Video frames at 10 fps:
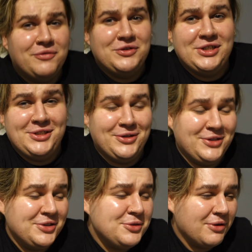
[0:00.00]
wcześniej o
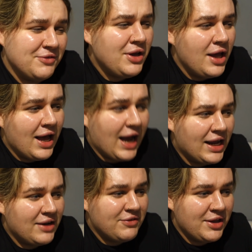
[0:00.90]
tej siłowni,
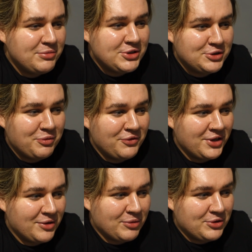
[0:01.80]
ale wydaje mi się, że
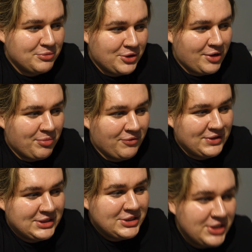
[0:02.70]
powinienem o tym trochę
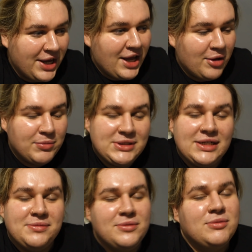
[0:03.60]
powiedzieć, bo
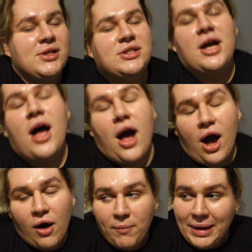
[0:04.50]
zaraz będą mówić, że
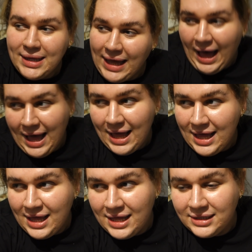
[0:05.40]
oh my
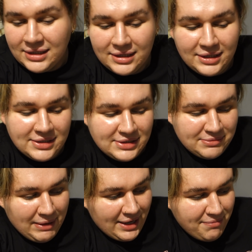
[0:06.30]
god, jesteś
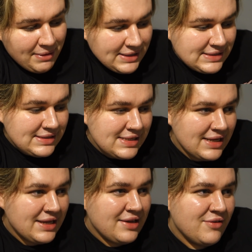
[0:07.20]
body
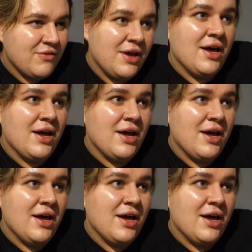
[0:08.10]
positive,